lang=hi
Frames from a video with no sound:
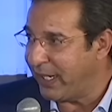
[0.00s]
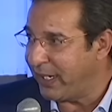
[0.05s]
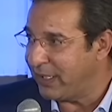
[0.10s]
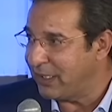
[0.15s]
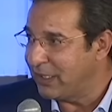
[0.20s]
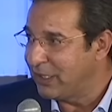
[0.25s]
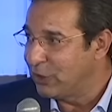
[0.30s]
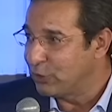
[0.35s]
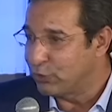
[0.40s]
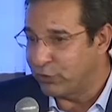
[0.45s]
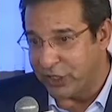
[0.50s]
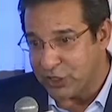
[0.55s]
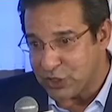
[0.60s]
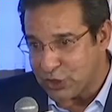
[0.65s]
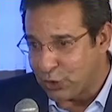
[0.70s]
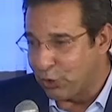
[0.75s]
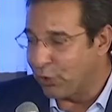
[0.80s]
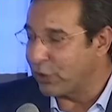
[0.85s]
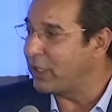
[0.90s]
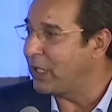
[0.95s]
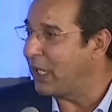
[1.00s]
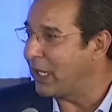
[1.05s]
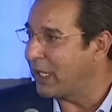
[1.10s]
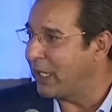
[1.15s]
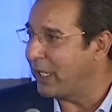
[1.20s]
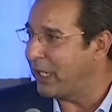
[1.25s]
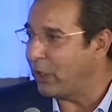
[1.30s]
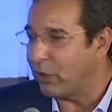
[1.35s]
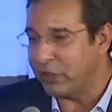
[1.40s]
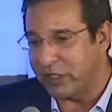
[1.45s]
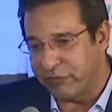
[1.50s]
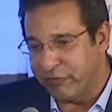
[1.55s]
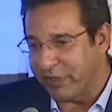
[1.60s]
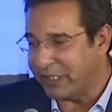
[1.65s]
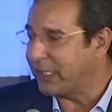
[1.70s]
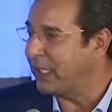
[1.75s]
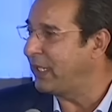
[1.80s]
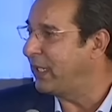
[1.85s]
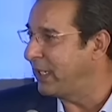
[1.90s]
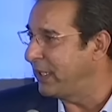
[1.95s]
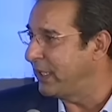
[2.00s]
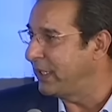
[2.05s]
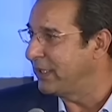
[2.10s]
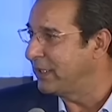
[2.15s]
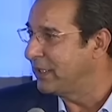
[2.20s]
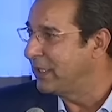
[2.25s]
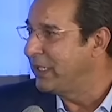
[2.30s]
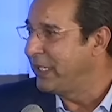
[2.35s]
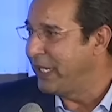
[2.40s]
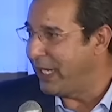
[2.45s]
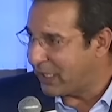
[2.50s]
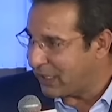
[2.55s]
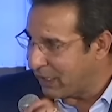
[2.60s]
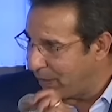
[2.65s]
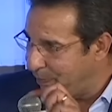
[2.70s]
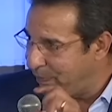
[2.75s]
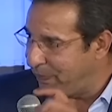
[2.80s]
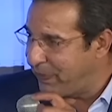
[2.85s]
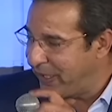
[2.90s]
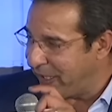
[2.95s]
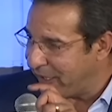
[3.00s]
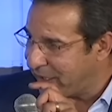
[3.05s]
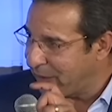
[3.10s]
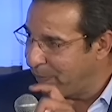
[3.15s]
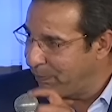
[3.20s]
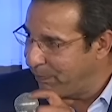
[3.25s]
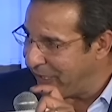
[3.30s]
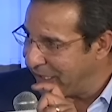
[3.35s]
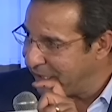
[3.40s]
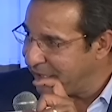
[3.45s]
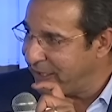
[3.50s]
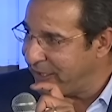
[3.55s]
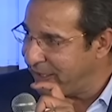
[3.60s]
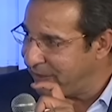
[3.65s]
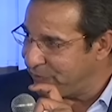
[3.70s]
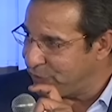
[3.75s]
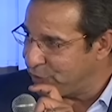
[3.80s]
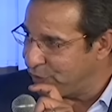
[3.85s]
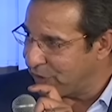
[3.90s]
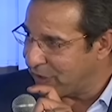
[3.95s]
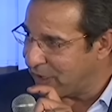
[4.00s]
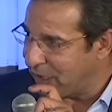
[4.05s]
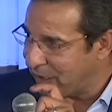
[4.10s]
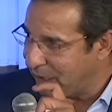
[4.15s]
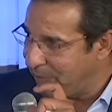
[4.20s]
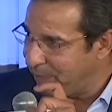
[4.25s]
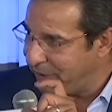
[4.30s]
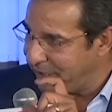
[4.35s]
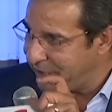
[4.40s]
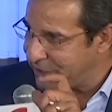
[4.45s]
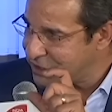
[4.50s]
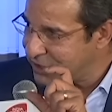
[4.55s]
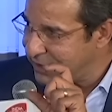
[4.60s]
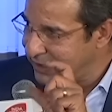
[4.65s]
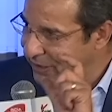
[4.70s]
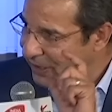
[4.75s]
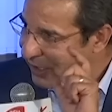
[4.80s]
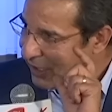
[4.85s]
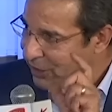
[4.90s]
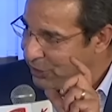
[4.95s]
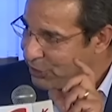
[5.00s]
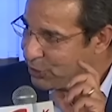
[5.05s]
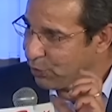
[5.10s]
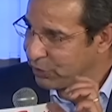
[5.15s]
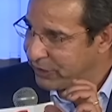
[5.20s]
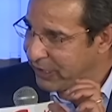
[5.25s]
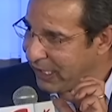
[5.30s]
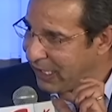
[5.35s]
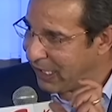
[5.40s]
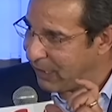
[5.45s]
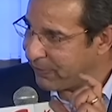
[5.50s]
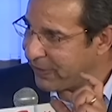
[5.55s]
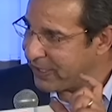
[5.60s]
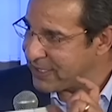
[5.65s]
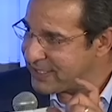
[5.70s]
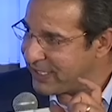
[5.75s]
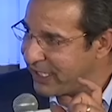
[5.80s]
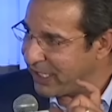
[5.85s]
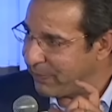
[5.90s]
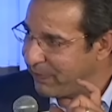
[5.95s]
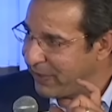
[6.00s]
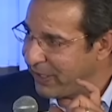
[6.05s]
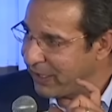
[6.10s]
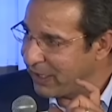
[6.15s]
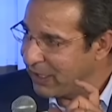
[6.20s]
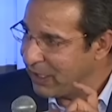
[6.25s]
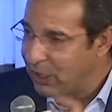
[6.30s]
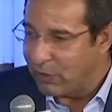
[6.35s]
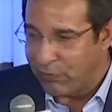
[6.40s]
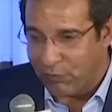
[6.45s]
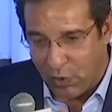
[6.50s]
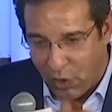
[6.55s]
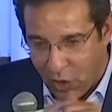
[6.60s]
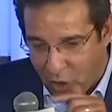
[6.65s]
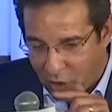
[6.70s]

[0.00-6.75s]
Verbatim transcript: है तो ये स्कोर ना करे और ये विकटें ना ले एक कम, एक कंपेटिटिव जो कंपटीशन जो होता है ना आपके जेन में वो